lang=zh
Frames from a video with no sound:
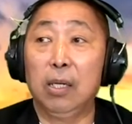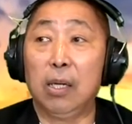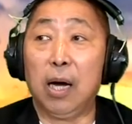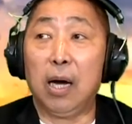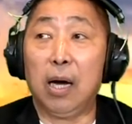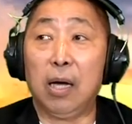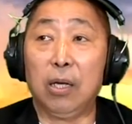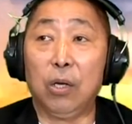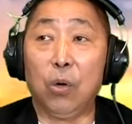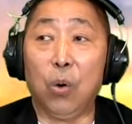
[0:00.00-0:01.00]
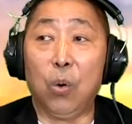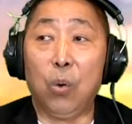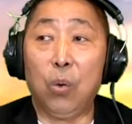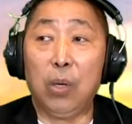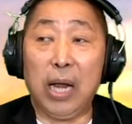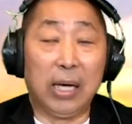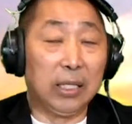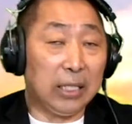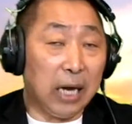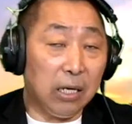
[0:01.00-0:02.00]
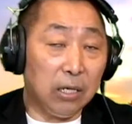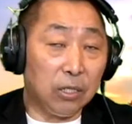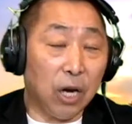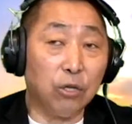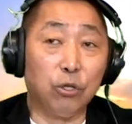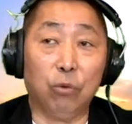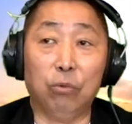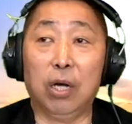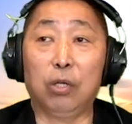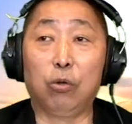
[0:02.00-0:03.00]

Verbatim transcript: 那有两个枪枪手呢，